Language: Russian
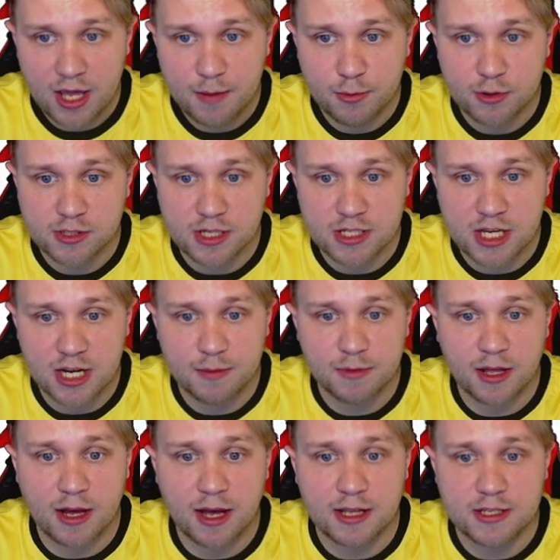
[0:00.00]
И просто делим
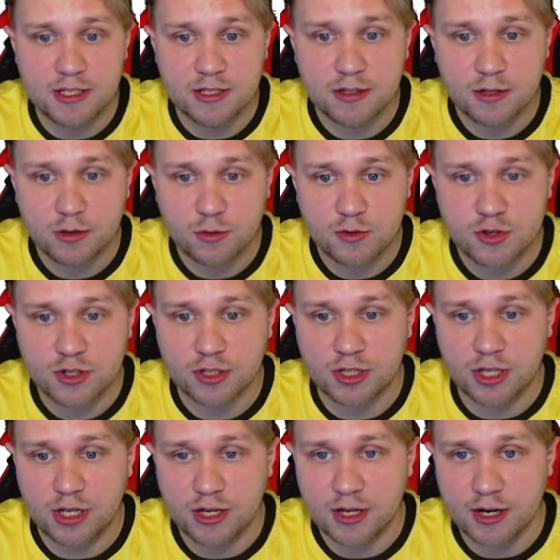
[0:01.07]
на
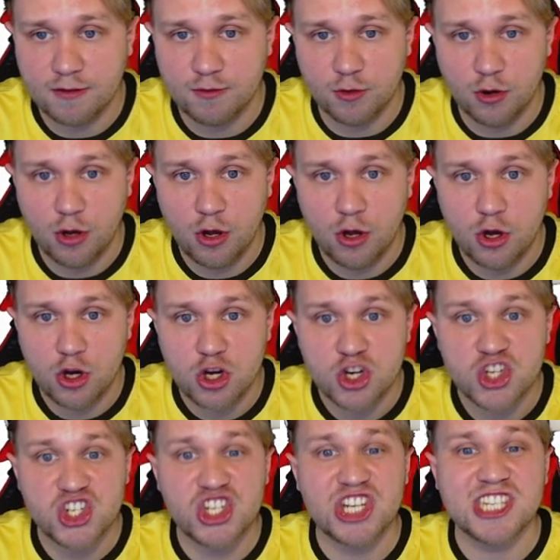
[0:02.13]
1.3 равно
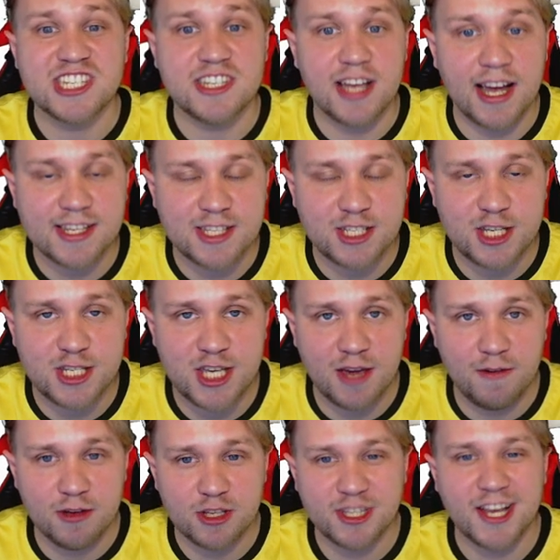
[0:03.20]

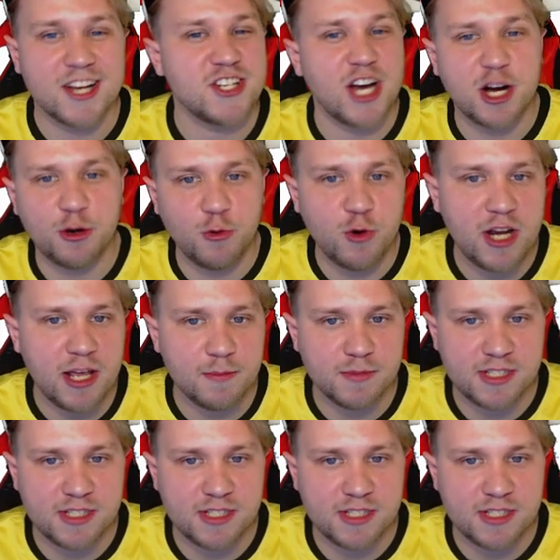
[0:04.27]
16,9. Даже округлим